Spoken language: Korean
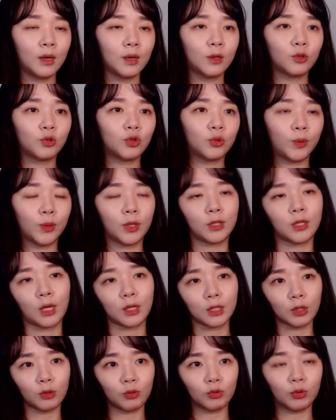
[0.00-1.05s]
주변에
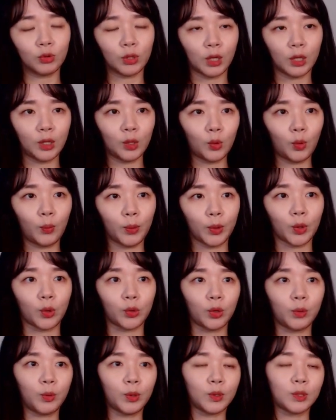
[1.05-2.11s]
장사꾼들이 한 7명,
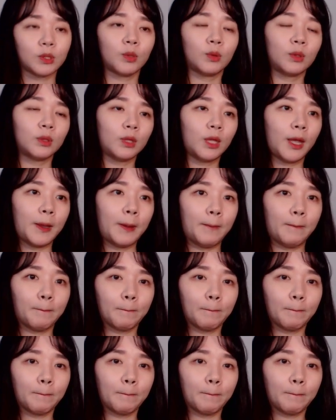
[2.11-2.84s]
8명 있었는데